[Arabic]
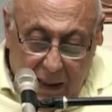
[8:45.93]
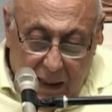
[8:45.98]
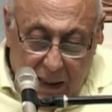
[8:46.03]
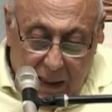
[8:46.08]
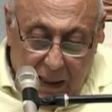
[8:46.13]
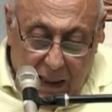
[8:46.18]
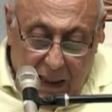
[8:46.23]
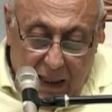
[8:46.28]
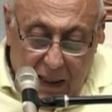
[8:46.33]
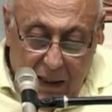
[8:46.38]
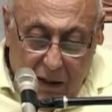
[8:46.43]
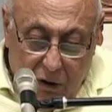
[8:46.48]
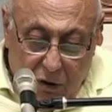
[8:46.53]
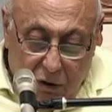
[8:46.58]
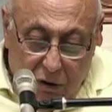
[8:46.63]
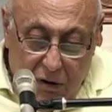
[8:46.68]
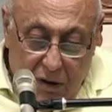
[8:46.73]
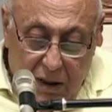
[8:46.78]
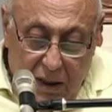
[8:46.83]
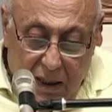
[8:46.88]
على
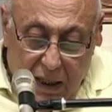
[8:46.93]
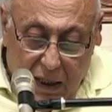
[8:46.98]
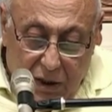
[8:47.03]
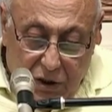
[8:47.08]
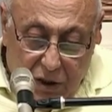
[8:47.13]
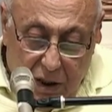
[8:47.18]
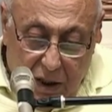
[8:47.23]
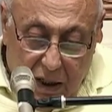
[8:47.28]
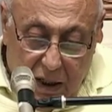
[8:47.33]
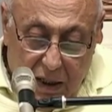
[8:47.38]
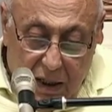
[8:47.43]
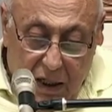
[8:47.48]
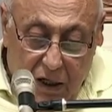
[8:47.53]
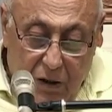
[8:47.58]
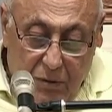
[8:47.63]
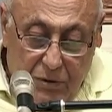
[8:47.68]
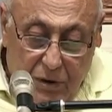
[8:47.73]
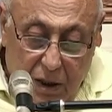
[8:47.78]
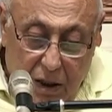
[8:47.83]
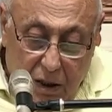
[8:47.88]
كل الأشرار
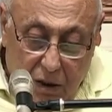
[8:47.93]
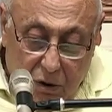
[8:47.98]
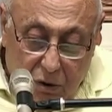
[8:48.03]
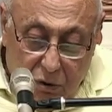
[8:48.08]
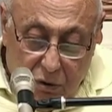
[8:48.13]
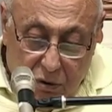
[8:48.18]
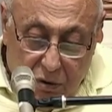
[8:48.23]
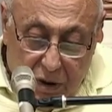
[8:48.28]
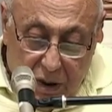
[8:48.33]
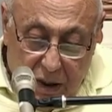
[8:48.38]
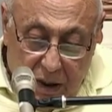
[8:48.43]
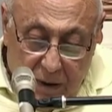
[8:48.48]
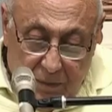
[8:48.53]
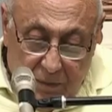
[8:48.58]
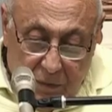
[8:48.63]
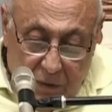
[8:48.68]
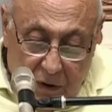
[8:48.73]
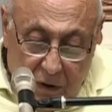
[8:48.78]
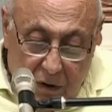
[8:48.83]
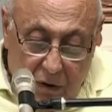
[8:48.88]
لأنهم تركوني
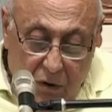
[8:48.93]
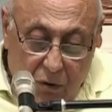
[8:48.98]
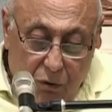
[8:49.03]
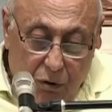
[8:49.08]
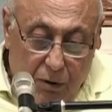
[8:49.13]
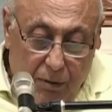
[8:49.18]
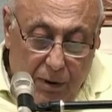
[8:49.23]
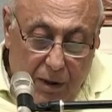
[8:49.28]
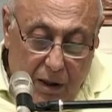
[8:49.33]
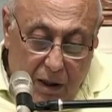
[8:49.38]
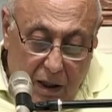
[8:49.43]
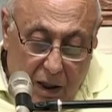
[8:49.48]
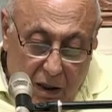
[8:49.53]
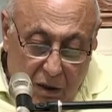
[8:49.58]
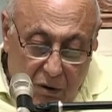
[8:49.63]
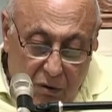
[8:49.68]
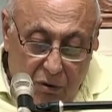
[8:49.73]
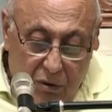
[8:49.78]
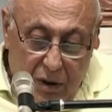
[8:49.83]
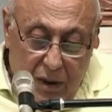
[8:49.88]

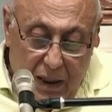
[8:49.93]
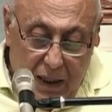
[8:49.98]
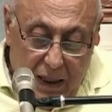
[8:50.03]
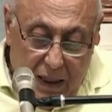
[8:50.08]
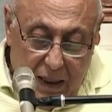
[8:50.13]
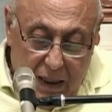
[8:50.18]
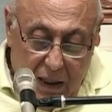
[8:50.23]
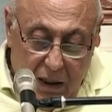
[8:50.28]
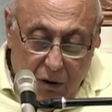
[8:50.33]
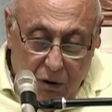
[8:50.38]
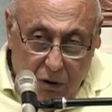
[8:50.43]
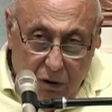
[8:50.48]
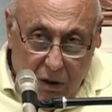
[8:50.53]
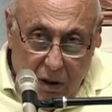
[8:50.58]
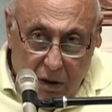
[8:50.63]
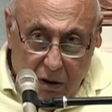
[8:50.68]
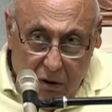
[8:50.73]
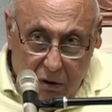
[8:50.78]
وبخروا لآلهة أخرى